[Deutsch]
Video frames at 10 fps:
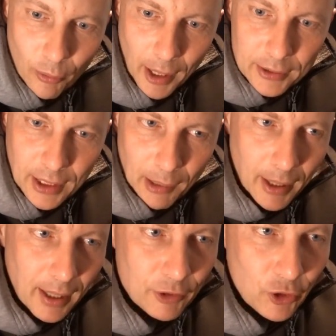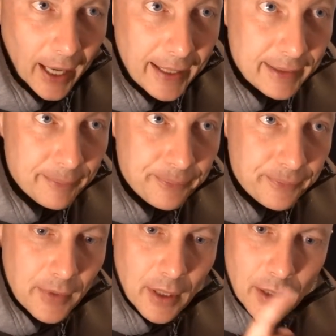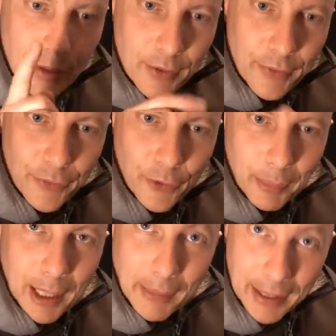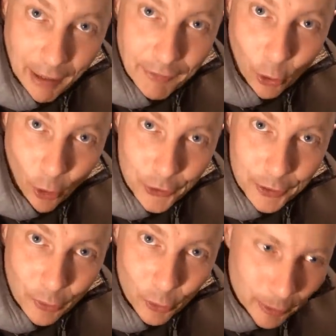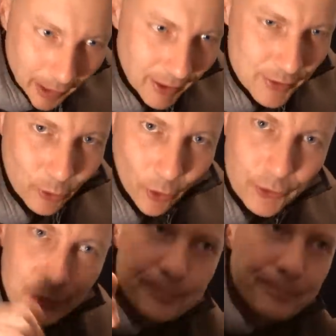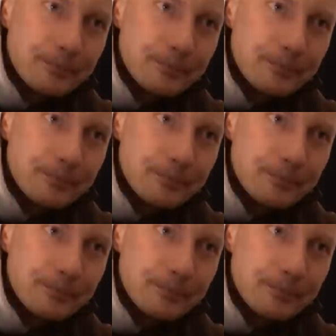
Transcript: und mache die Kamera wieder an, sobald mein Kaffee kocht oder mein Wasser kocht.